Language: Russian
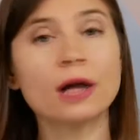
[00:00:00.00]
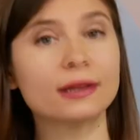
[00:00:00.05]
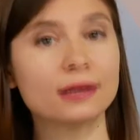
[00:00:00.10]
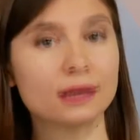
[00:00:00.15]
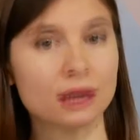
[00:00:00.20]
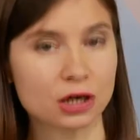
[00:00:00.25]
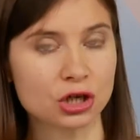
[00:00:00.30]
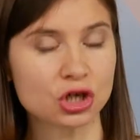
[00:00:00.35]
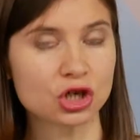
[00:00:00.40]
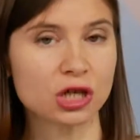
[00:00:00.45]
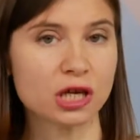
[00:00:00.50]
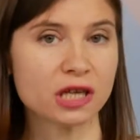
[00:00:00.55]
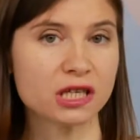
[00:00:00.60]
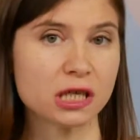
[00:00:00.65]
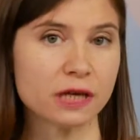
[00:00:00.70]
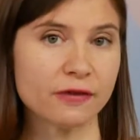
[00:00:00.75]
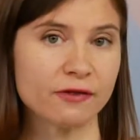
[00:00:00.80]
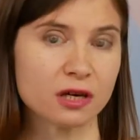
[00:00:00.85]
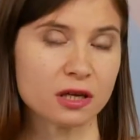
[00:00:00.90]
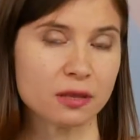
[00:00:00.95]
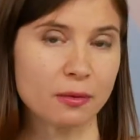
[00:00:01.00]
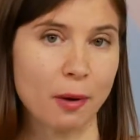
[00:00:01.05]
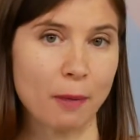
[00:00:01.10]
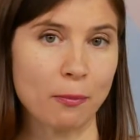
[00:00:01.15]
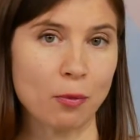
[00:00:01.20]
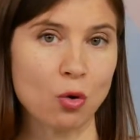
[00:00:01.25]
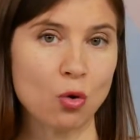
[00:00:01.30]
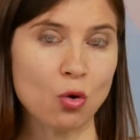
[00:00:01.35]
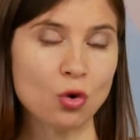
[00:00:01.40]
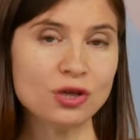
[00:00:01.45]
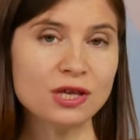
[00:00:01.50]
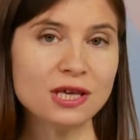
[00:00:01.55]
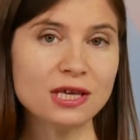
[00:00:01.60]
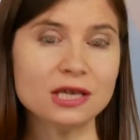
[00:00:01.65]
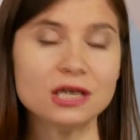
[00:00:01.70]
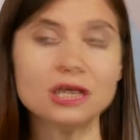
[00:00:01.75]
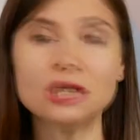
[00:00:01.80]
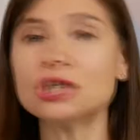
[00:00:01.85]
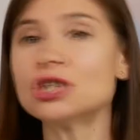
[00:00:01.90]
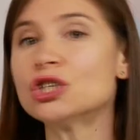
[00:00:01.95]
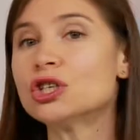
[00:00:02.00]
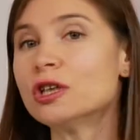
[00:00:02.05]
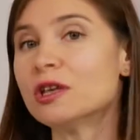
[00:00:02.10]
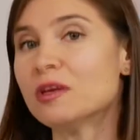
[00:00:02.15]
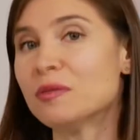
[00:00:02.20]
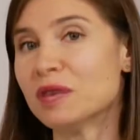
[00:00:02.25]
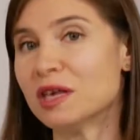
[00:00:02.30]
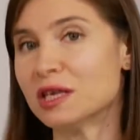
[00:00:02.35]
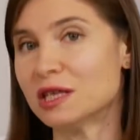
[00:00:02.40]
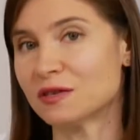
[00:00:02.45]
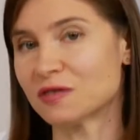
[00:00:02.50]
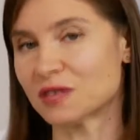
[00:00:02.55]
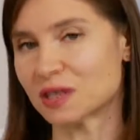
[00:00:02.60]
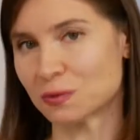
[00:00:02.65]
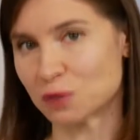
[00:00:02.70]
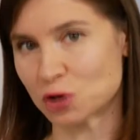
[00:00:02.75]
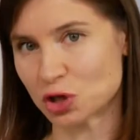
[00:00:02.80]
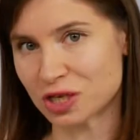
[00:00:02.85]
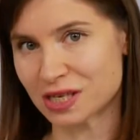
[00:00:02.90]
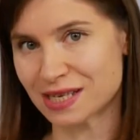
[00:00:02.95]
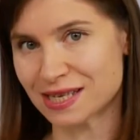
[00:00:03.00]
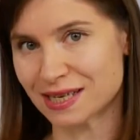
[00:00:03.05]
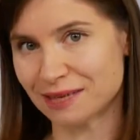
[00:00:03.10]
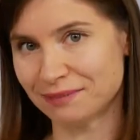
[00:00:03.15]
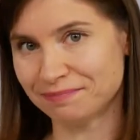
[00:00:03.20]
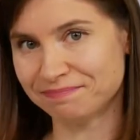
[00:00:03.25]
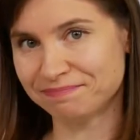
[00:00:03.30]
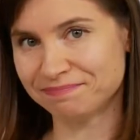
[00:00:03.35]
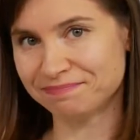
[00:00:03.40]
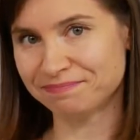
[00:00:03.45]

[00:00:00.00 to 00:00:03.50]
а также на Северном обходе и Шереметьевском шоссе.